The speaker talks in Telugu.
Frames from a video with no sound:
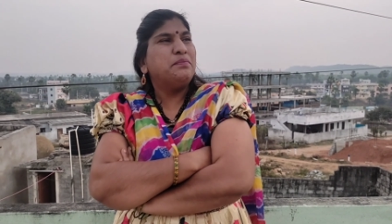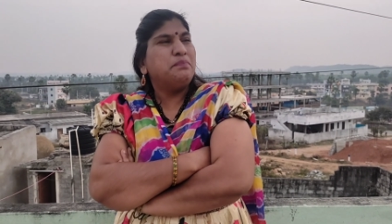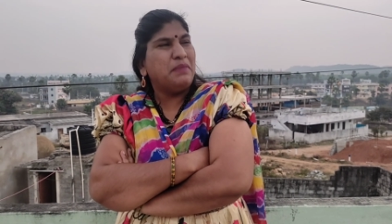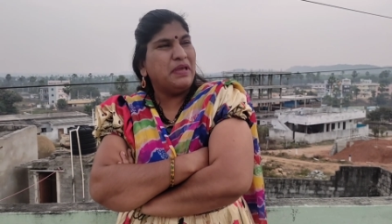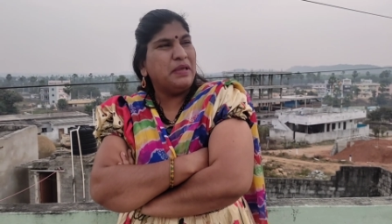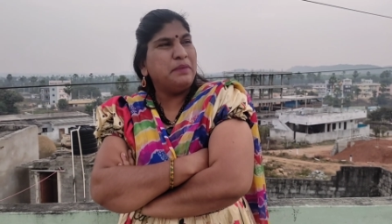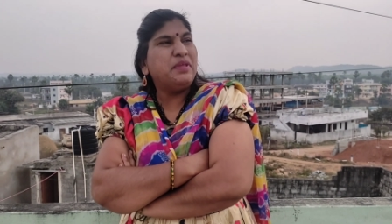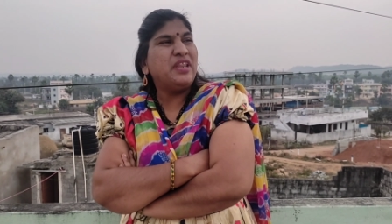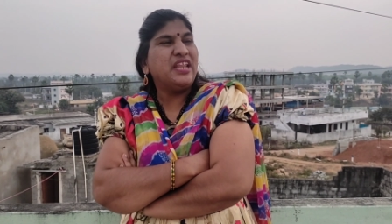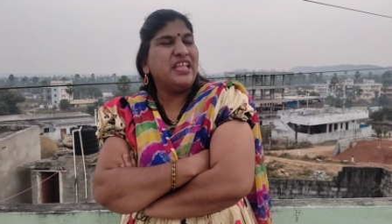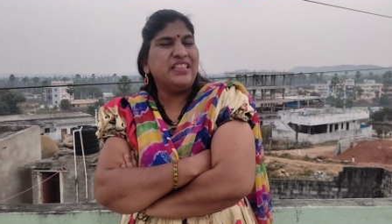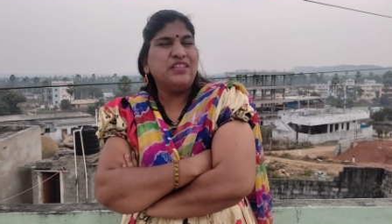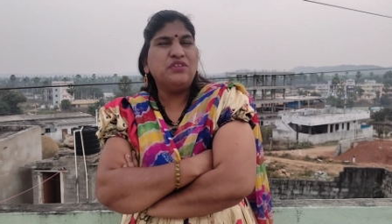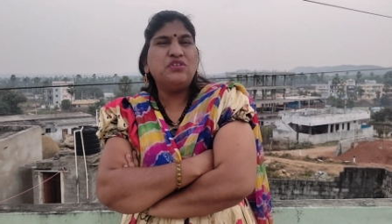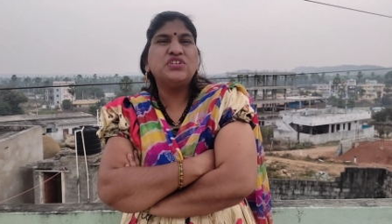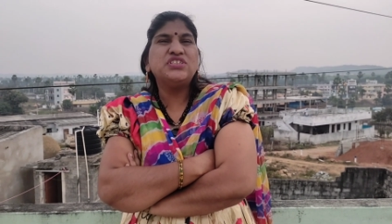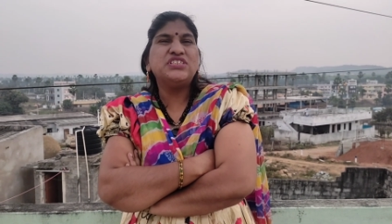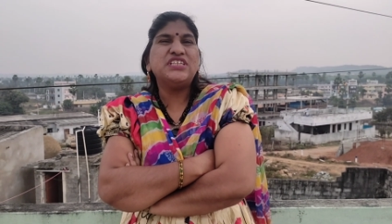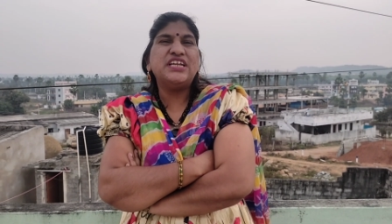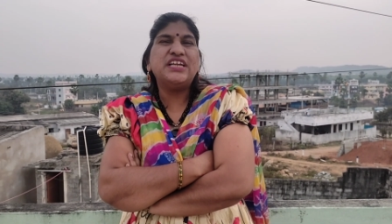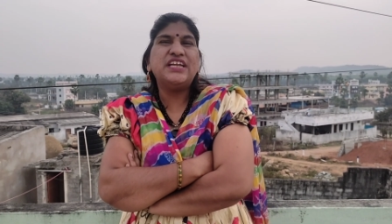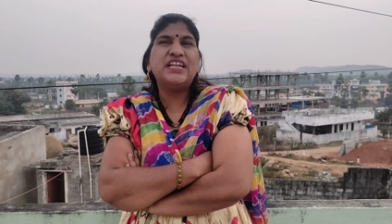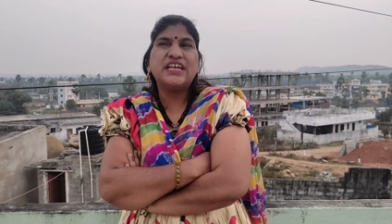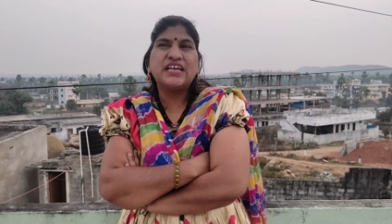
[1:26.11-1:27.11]
మేము మీరు
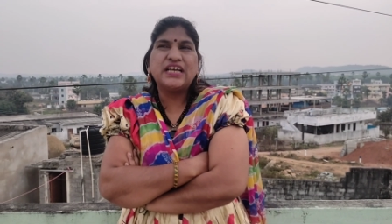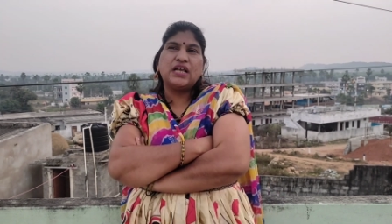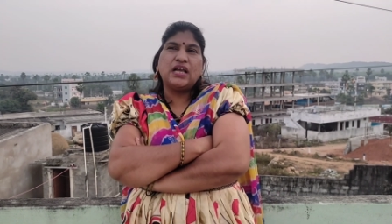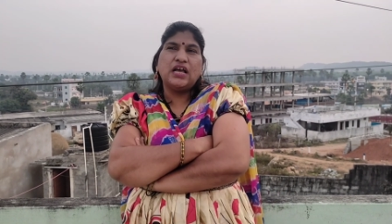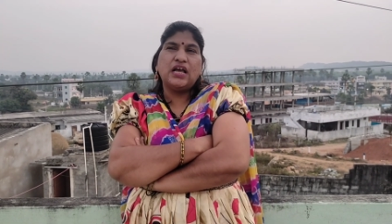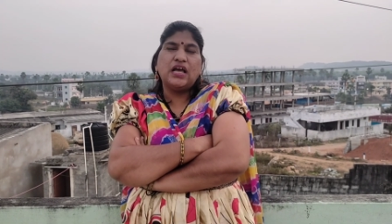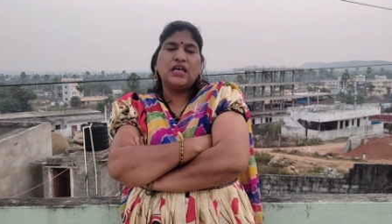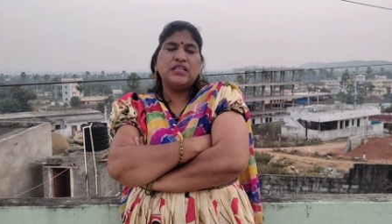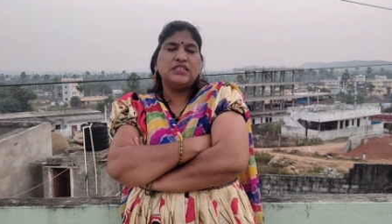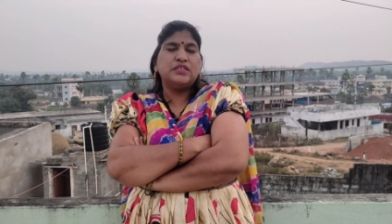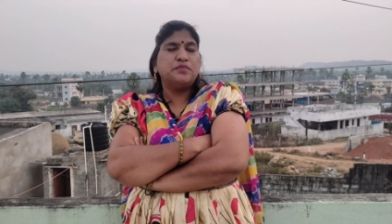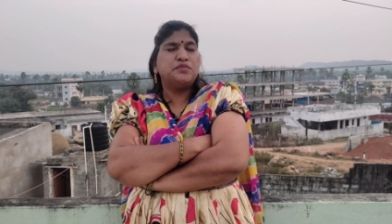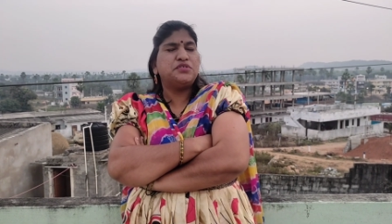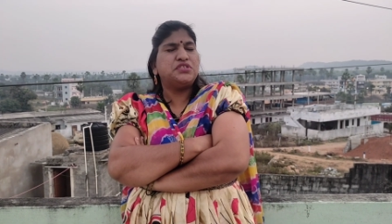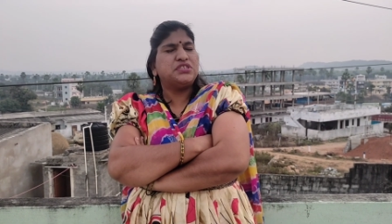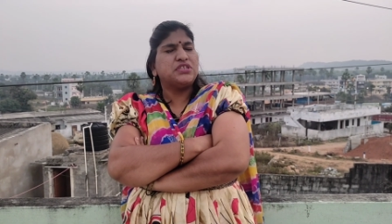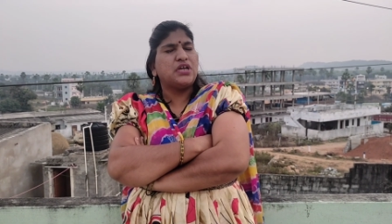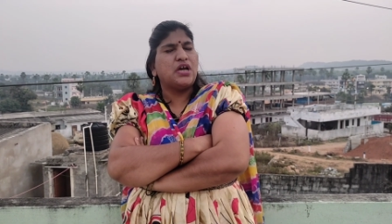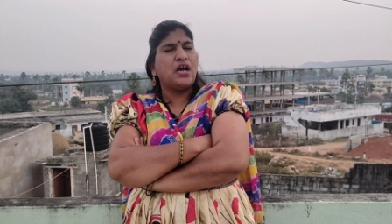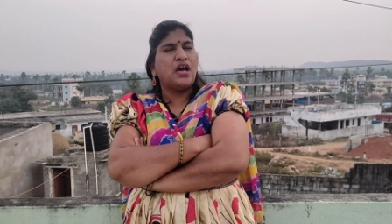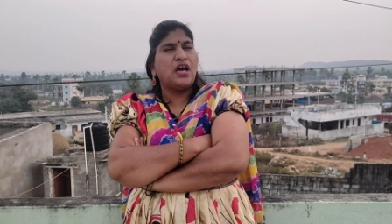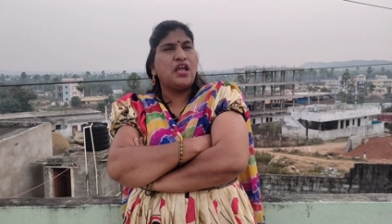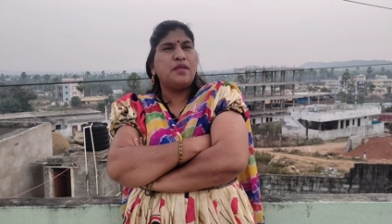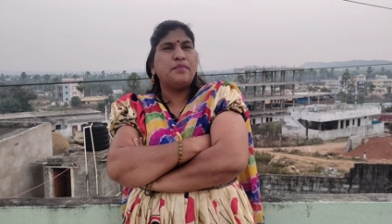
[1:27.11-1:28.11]
చేయండి అక్క
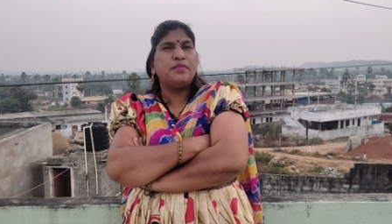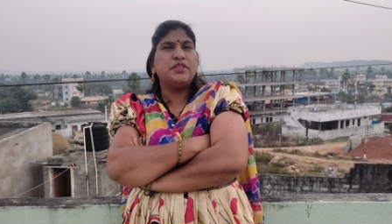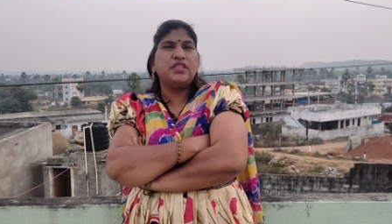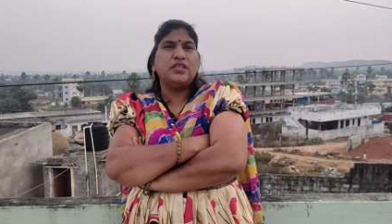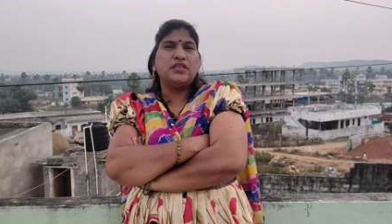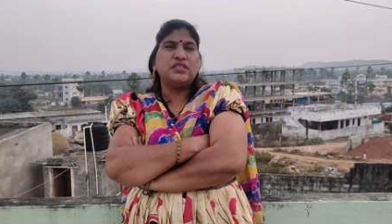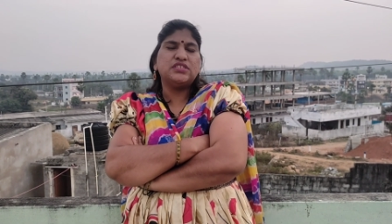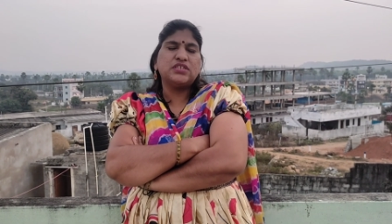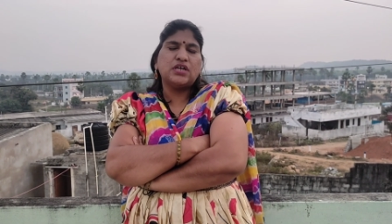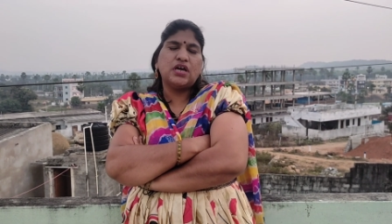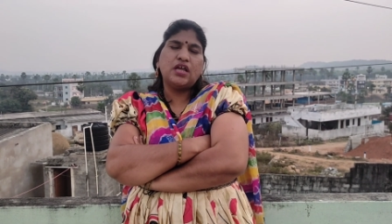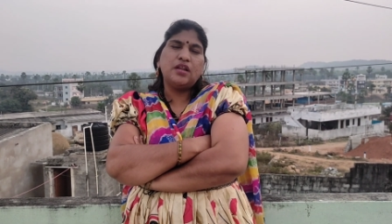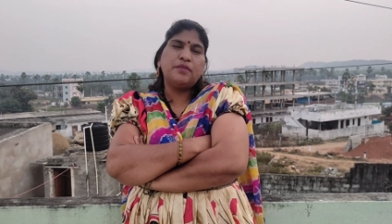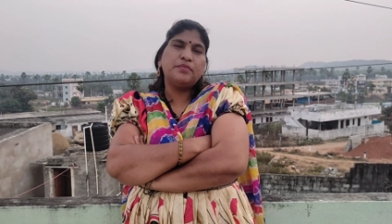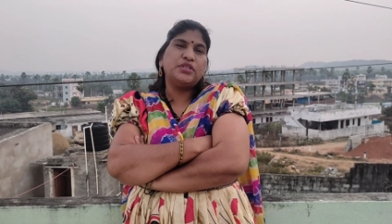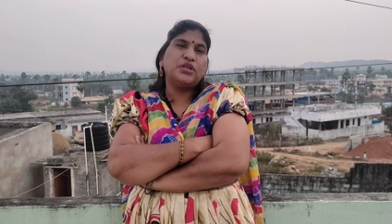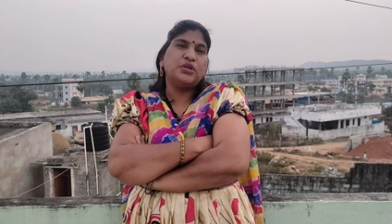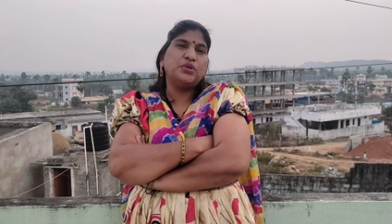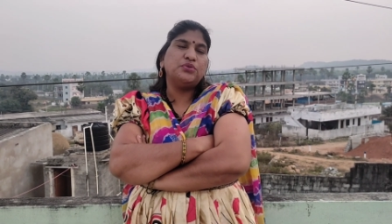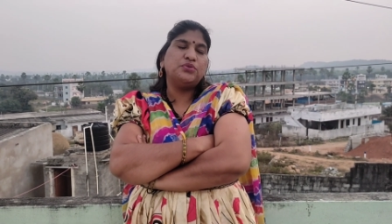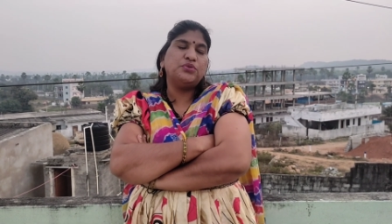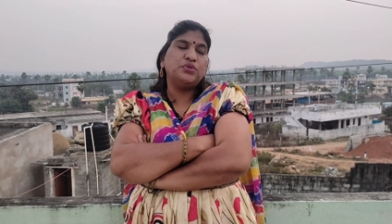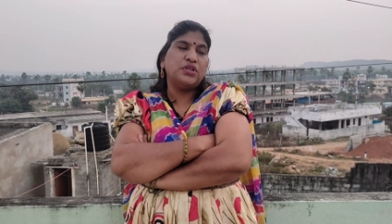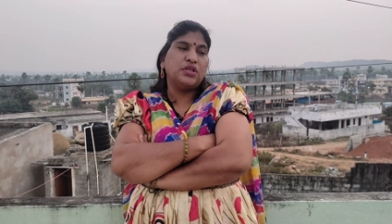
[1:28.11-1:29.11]
చాలామంది చాలామంది
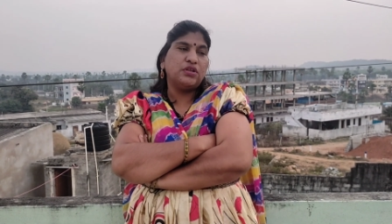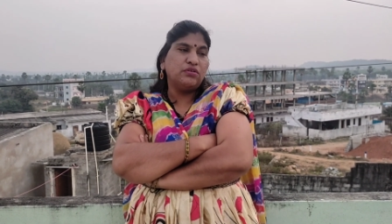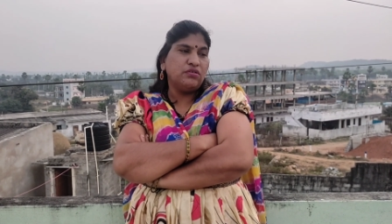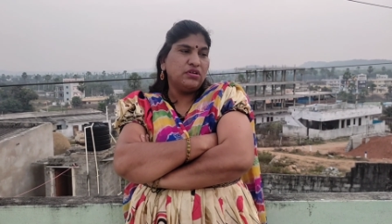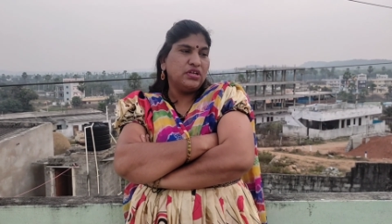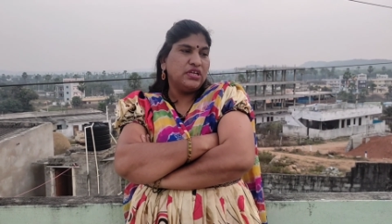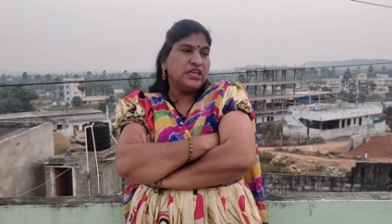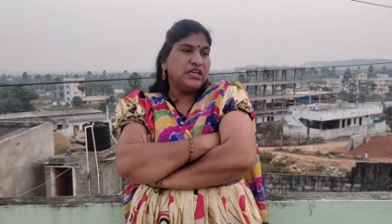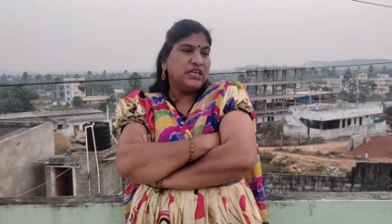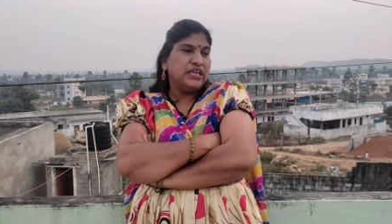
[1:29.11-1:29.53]
అడుగుతున్నారు